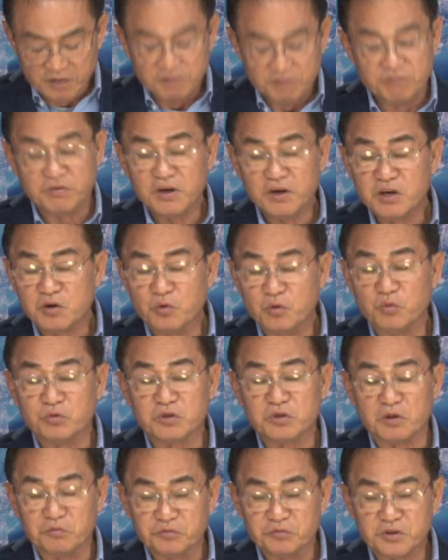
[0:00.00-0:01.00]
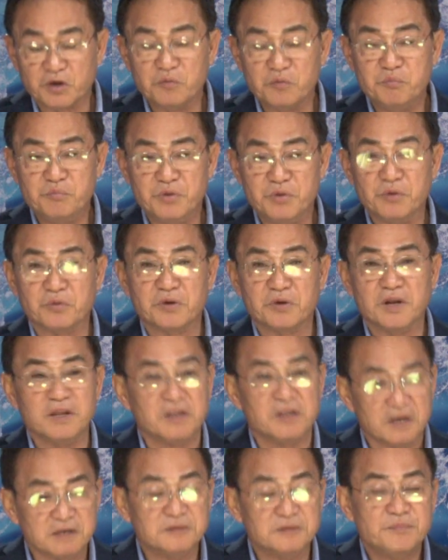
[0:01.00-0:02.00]
với cựu Tổng thống Bill
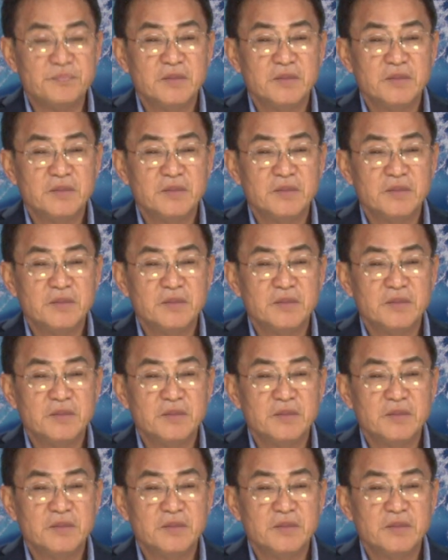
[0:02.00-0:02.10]
Clinton.